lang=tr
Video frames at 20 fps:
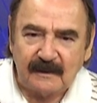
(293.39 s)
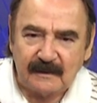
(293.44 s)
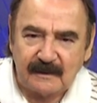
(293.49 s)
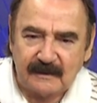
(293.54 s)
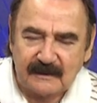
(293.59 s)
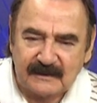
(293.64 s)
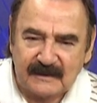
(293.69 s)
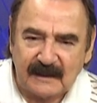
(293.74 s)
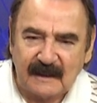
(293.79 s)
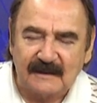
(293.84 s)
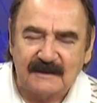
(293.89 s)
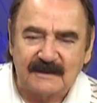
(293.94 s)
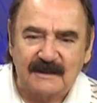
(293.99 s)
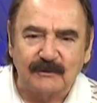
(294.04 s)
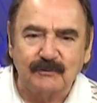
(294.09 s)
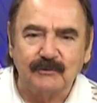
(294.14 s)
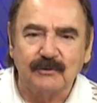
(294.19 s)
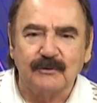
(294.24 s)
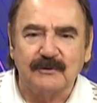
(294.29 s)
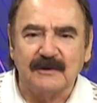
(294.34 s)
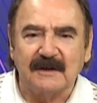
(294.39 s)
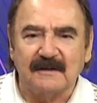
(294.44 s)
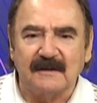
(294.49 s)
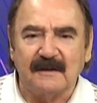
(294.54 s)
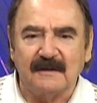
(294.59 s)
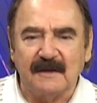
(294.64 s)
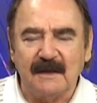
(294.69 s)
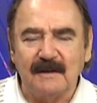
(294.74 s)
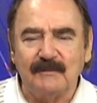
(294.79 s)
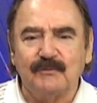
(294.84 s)
sadece Türkiye'de
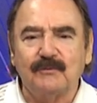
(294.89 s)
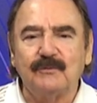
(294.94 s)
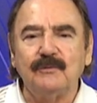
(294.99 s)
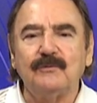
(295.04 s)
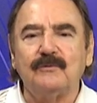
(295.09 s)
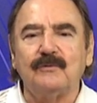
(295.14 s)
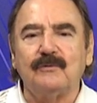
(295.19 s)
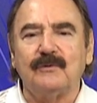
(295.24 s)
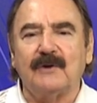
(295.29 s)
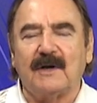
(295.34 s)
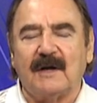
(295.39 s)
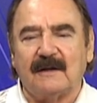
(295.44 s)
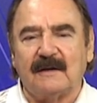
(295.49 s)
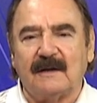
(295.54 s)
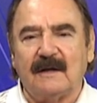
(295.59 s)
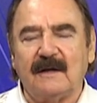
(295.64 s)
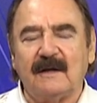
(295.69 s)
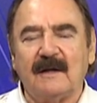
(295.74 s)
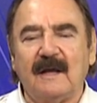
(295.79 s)
değil bütün dünyada